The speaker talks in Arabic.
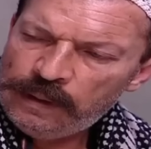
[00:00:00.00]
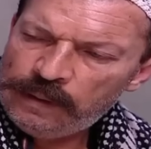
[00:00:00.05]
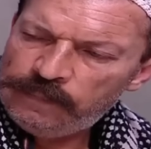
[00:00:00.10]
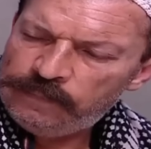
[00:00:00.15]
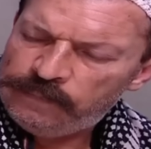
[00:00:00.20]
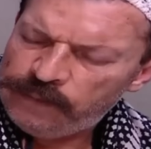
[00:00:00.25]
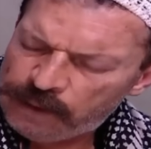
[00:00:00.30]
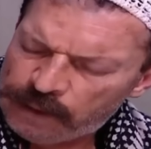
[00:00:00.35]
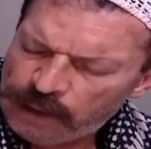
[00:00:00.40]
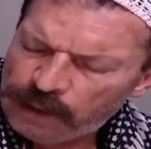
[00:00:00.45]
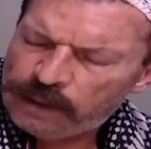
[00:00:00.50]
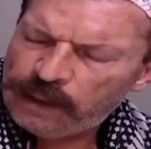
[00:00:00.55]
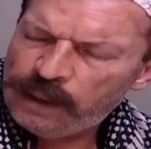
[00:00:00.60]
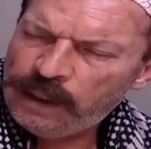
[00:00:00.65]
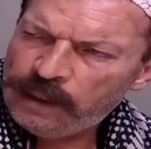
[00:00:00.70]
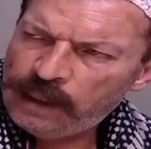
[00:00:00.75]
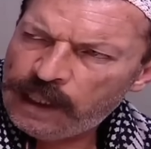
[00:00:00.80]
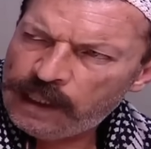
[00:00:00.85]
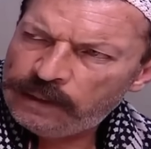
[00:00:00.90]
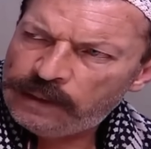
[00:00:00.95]
فيك
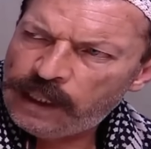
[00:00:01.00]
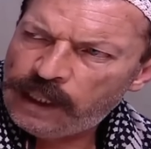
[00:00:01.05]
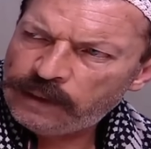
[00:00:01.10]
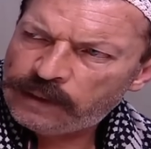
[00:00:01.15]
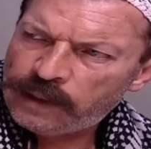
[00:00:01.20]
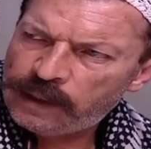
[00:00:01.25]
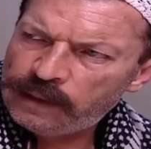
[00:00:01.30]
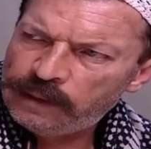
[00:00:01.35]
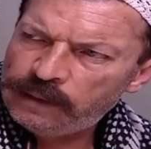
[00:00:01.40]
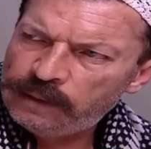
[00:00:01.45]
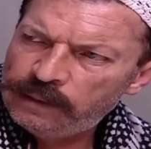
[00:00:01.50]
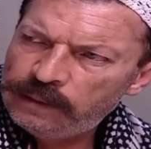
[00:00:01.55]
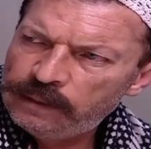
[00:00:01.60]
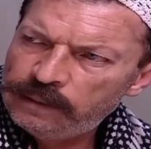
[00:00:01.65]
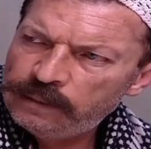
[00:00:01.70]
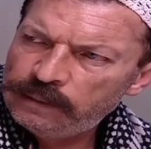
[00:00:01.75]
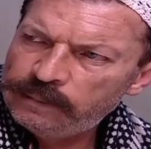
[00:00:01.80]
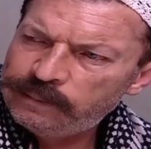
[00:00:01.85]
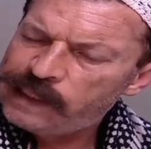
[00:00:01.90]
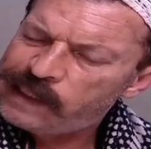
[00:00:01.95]
الخير يا يدعشري
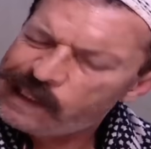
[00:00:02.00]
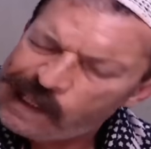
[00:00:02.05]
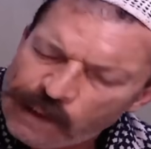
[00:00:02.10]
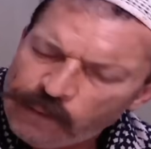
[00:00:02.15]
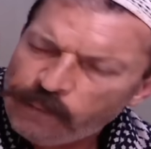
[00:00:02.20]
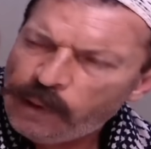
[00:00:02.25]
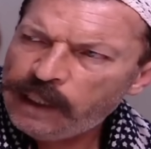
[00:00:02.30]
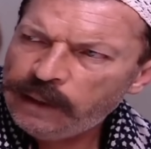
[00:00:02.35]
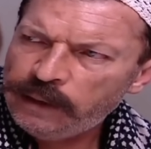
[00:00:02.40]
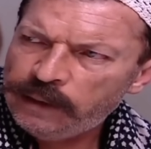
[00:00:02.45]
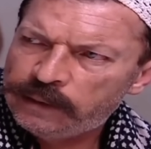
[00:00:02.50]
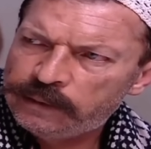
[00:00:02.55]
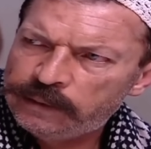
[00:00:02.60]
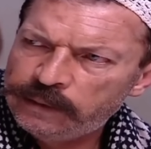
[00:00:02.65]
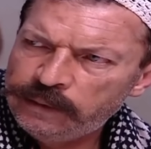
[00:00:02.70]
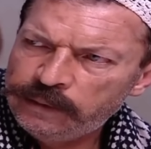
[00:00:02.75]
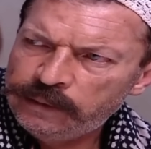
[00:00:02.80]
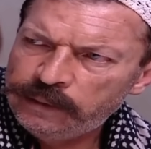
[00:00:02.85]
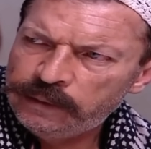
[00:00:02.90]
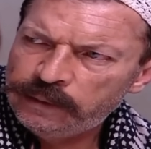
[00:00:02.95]
بس أنا واعي
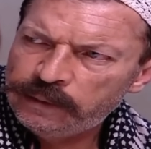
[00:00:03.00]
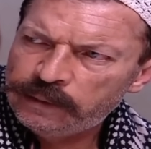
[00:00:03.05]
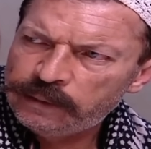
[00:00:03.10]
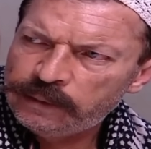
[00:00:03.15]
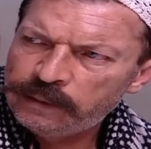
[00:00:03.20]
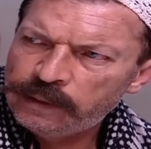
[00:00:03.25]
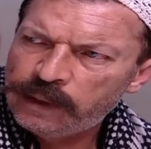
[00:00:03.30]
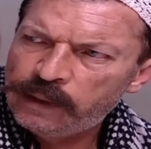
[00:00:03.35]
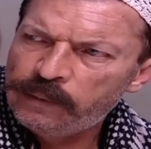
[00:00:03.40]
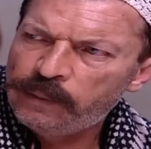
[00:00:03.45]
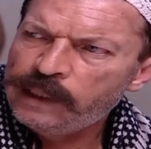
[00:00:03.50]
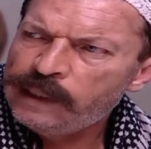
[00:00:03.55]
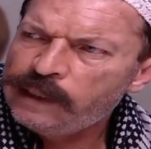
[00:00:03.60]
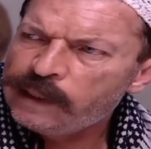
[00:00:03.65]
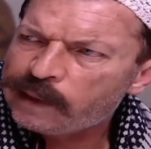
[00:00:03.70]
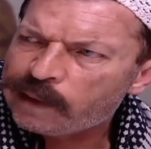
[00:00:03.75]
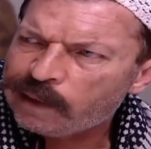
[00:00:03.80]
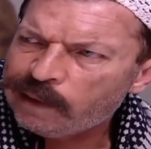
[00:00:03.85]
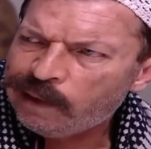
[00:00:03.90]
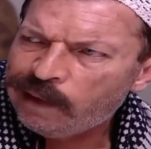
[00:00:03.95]
كتير
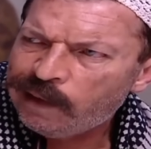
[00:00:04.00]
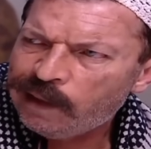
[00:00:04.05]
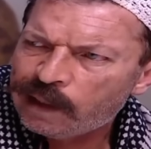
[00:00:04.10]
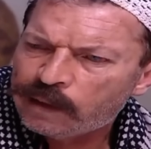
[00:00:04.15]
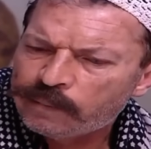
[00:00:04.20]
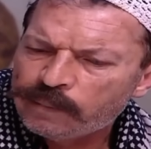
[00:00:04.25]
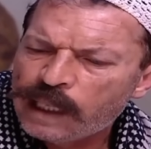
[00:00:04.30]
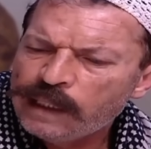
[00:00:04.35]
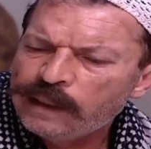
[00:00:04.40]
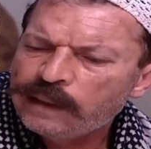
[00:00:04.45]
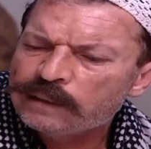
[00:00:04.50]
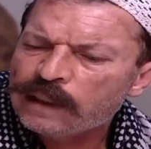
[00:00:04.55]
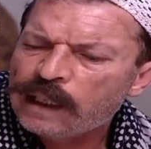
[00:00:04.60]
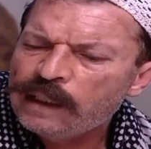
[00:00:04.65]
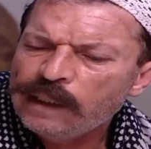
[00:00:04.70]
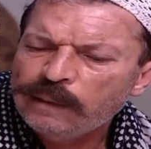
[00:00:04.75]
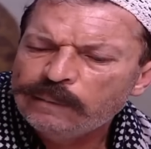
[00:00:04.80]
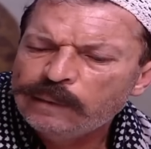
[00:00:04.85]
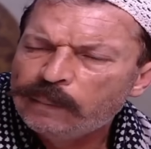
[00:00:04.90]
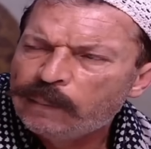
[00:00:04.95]
واللي خلقك ماني
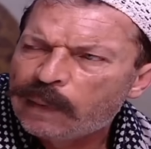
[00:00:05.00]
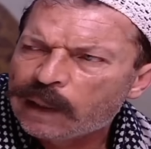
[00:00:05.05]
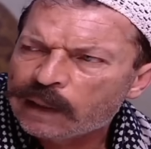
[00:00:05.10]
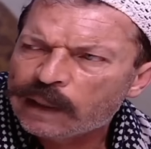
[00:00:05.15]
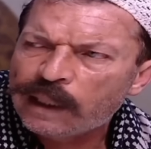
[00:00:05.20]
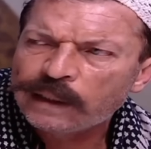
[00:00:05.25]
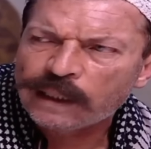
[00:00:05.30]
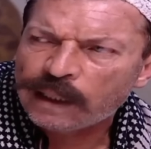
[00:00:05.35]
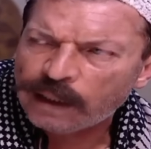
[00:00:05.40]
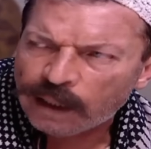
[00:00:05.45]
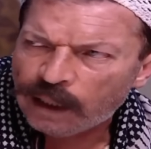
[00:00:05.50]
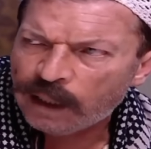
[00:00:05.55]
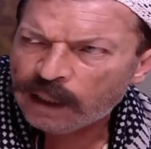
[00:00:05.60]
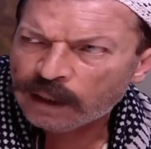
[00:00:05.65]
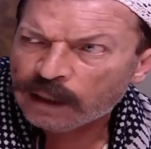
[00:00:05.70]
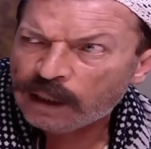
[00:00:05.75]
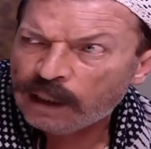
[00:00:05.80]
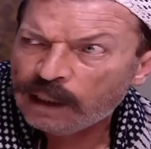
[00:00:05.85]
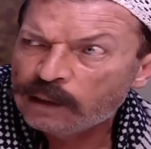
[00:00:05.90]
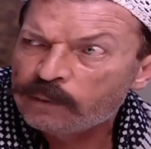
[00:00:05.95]
طالع من برات
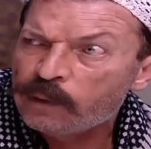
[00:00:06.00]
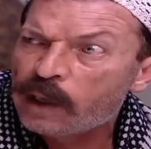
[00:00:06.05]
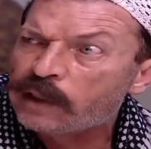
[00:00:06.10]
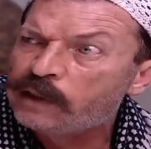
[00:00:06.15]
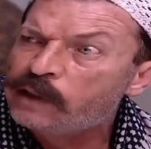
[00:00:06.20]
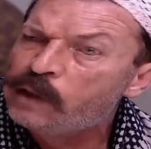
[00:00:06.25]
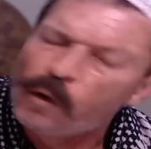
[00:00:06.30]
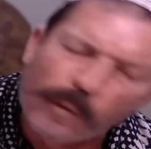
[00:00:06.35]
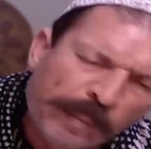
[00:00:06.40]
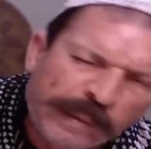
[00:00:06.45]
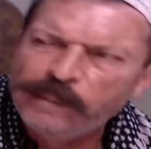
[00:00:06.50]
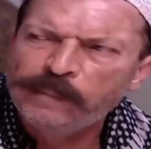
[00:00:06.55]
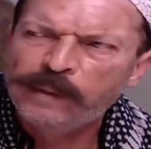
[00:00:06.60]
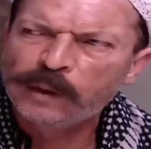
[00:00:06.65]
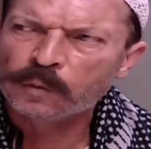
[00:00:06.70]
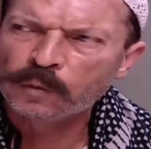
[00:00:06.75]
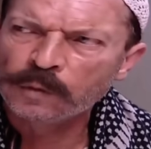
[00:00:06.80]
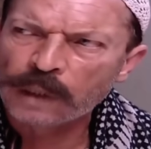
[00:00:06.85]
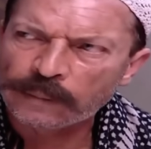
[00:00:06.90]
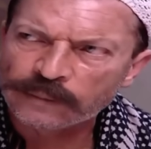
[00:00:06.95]
الحارة لورجيهم مين
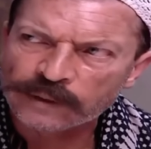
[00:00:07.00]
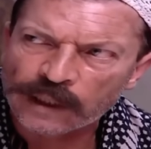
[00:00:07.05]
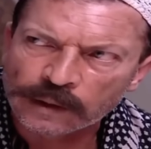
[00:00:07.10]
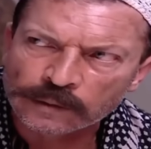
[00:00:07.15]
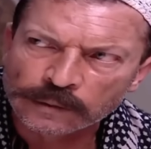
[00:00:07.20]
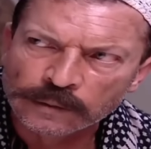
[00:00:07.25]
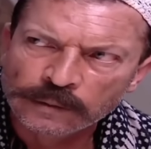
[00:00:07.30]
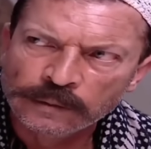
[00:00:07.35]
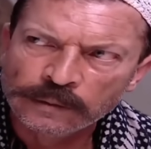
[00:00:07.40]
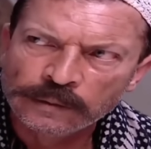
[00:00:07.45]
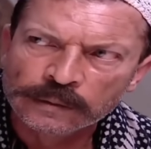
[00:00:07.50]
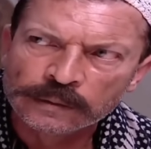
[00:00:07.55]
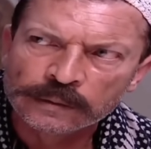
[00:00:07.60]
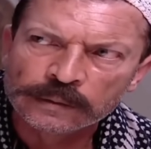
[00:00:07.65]
بيكون أبساطوه